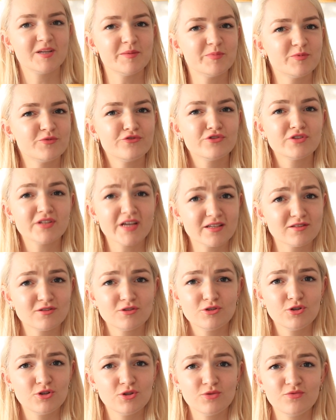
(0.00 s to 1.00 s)
Tipps fürs erste
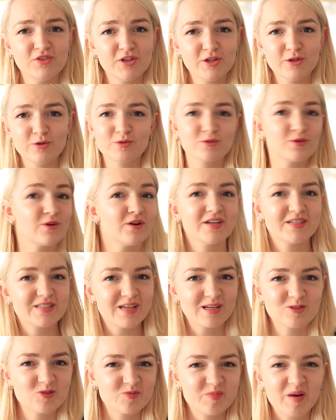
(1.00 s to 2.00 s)
YouTube-Video. Soll ich
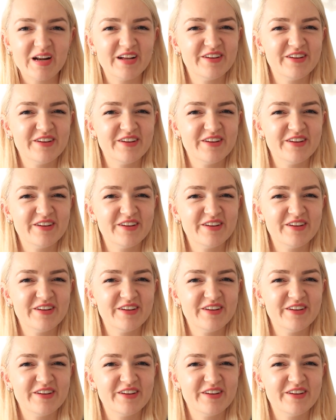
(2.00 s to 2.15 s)
dazu mal